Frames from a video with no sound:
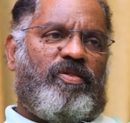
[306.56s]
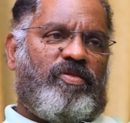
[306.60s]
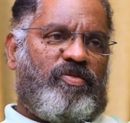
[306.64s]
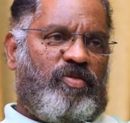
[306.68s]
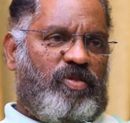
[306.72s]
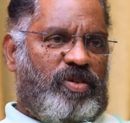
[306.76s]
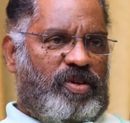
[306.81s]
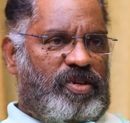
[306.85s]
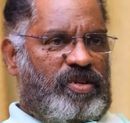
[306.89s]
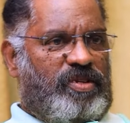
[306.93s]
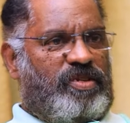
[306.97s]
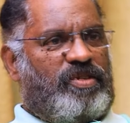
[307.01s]
அளவுக்கு
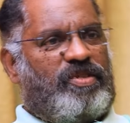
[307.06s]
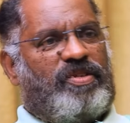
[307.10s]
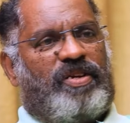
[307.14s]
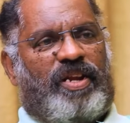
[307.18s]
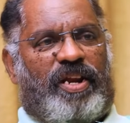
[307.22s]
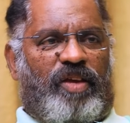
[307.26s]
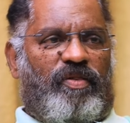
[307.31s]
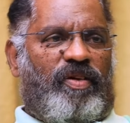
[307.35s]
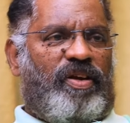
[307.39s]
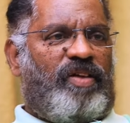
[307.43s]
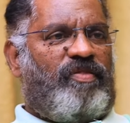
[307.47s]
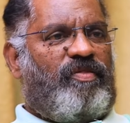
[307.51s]
ஒரு
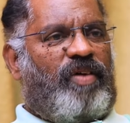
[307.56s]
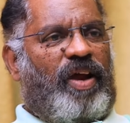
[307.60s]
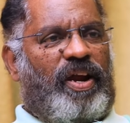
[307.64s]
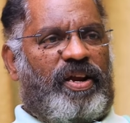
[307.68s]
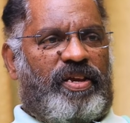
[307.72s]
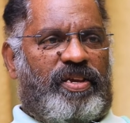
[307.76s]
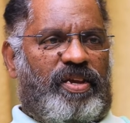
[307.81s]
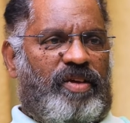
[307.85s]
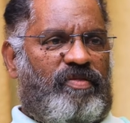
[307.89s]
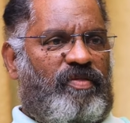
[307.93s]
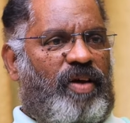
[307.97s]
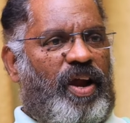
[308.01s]
நிறைவான
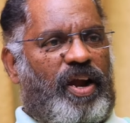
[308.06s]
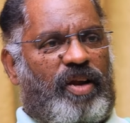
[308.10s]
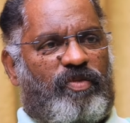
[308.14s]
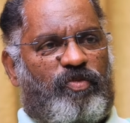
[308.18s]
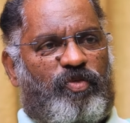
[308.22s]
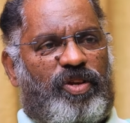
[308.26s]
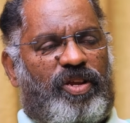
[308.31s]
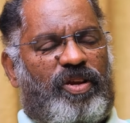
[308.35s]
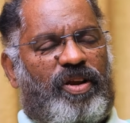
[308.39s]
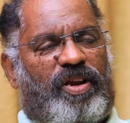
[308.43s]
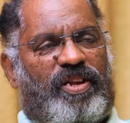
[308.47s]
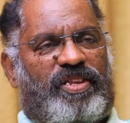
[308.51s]
வாழ்க்கையை வாழ
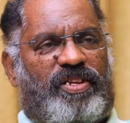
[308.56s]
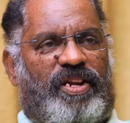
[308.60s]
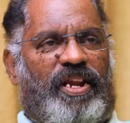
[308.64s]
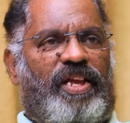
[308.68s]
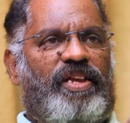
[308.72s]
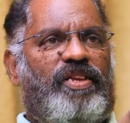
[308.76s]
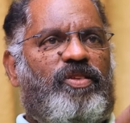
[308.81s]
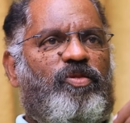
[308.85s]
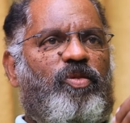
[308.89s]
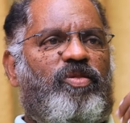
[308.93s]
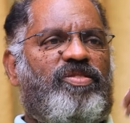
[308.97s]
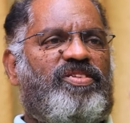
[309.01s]

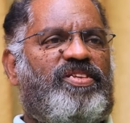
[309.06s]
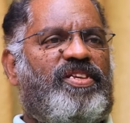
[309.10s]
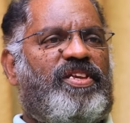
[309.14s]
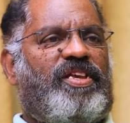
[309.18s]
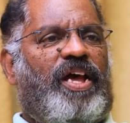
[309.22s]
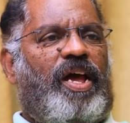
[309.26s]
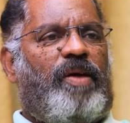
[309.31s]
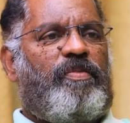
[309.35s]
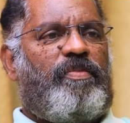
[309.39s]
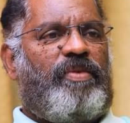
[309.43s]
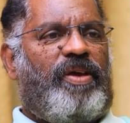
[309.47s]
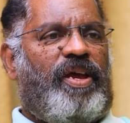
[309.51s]
முடியுன்றதெல்லாம்
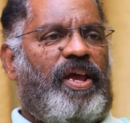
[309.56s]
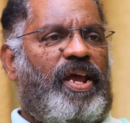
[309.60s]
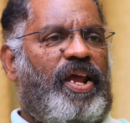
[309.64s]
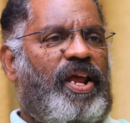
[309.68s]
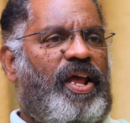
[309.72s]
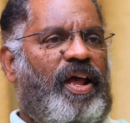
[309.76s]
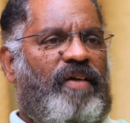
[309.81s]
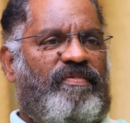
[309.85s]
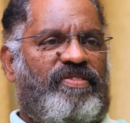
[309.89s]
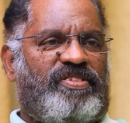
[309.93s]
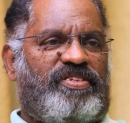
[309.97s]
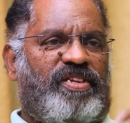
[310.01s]
யோசிக்காமல்
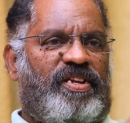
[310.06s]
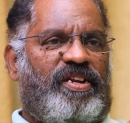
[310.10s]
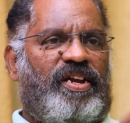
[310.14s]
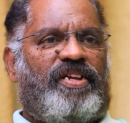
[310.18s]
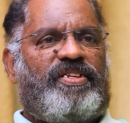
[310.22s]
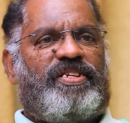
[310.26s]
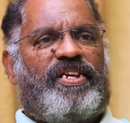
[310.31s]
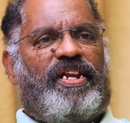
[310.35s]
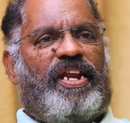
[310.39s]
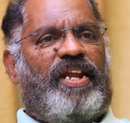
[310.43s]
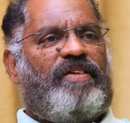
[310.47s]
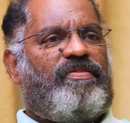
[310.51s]
அவசர
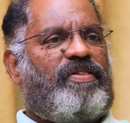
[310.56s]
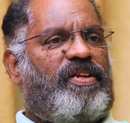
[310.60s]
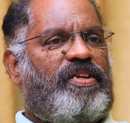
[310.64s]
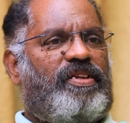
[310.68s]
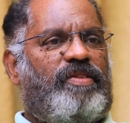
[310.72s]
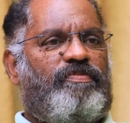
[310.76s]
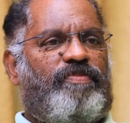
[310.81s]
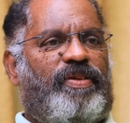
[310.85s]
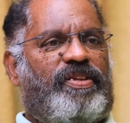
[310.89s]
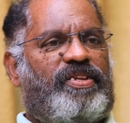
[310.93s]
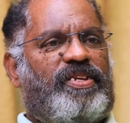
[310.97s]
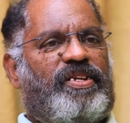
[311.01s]
கதியில்
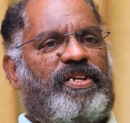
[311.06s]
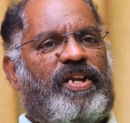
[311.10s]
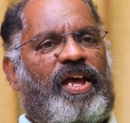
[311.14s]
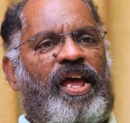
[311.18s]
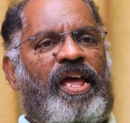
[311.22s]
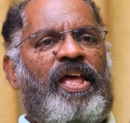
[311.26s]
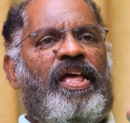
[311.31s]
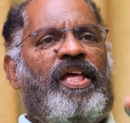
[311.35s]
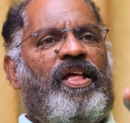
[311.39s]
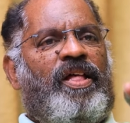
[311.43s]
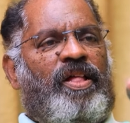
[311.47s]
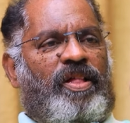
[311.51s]
வந்து பார்த்திங்கன்னா
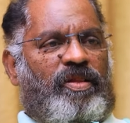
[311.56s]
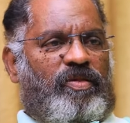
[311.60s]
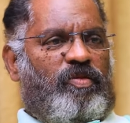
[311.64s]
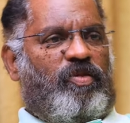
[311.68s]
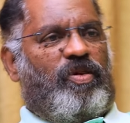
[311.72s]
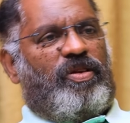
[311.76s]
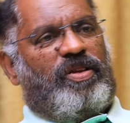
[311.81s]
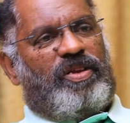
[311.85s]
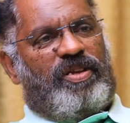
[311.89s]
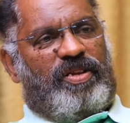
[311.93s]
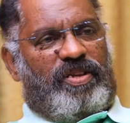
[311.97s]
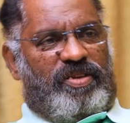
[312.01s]

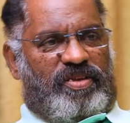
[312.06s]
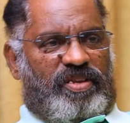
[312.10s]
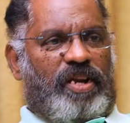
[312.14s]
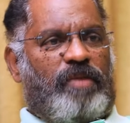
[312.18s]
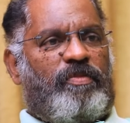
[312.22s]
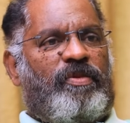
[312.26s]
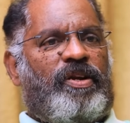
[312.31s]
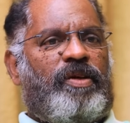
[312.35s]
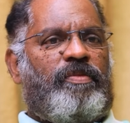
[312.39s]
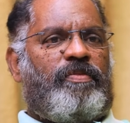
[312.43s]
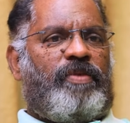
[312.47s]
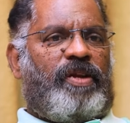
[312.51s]
ஒரு
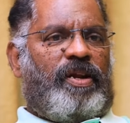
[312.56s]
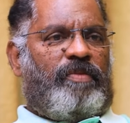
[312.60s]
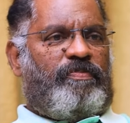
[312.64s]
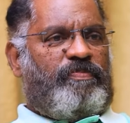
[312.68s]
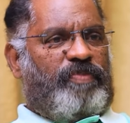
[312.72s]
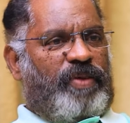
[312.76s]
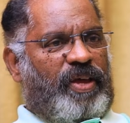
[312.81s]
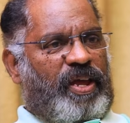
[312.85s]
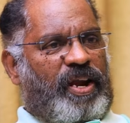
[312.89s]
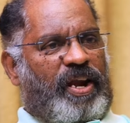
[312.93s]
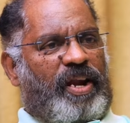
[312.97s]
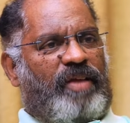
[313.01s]
திருமணம்ன்ற
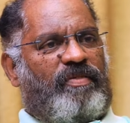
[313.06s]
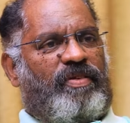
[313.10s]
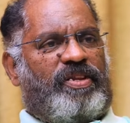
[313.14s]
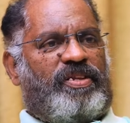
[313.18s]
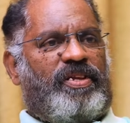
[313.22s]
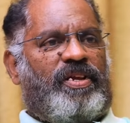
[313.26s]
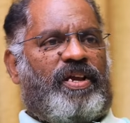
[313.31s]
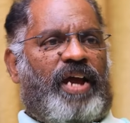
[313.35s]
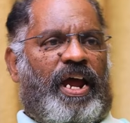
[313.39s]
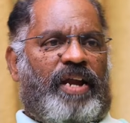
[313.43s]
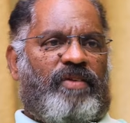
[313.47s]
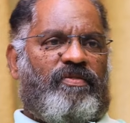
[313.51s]
பேரில்
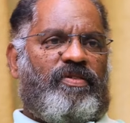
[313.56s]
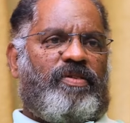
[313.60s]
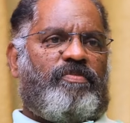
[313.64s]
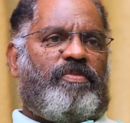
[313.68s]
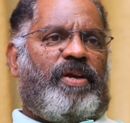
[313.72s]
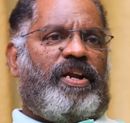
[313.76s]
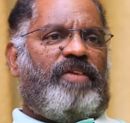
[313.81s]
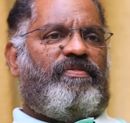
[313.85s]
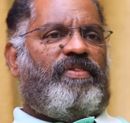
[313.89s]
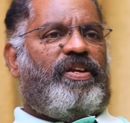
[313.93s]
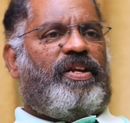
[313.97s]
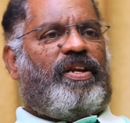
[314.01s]
வந்து கணவன்
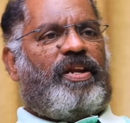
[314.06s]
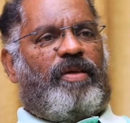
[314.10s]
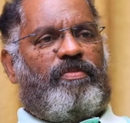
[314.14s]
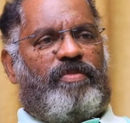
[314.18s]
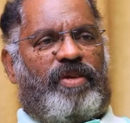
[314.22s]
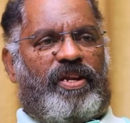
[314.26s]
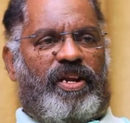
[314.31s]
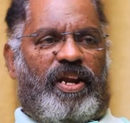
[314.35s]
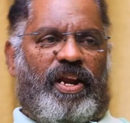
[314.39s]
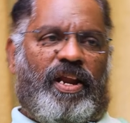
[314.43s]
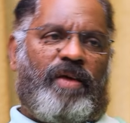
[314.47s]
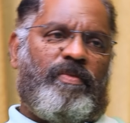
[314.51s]
மனைவின்ற
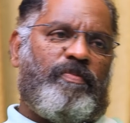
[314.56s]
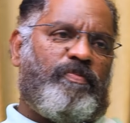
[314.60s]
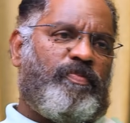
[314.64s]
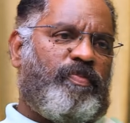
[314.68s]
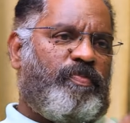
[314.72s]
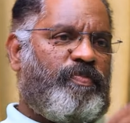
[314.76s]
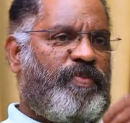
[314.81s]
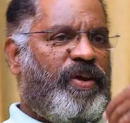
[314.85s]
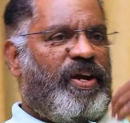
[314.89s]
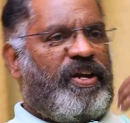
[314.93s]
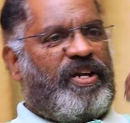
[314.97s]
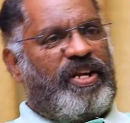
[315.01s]
மாதிரிலாம்
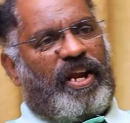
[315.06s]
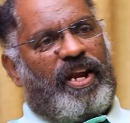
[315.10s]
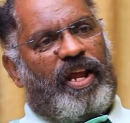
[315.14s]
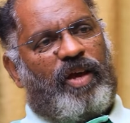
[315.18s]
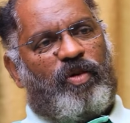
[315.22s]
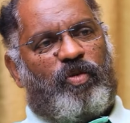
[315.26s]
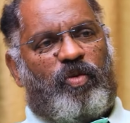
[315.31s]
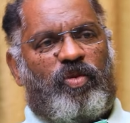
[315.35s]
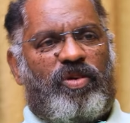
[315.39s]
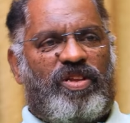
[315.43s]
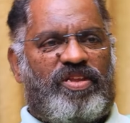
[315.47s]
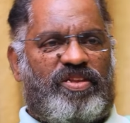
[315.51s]

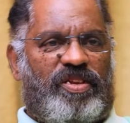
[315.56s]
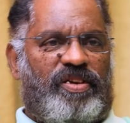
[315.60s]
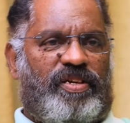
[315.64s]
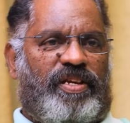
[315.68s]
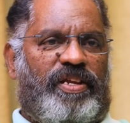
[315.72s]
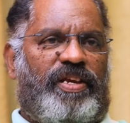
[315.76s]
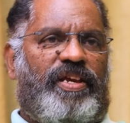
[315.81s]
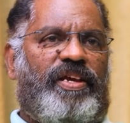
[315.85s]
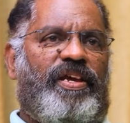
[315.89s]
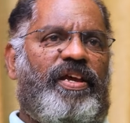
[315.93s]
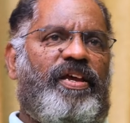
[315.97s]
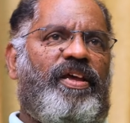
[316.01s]
பேட்டியெல்லாம்
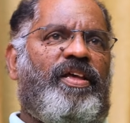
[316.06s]
கொடுத்துட்டு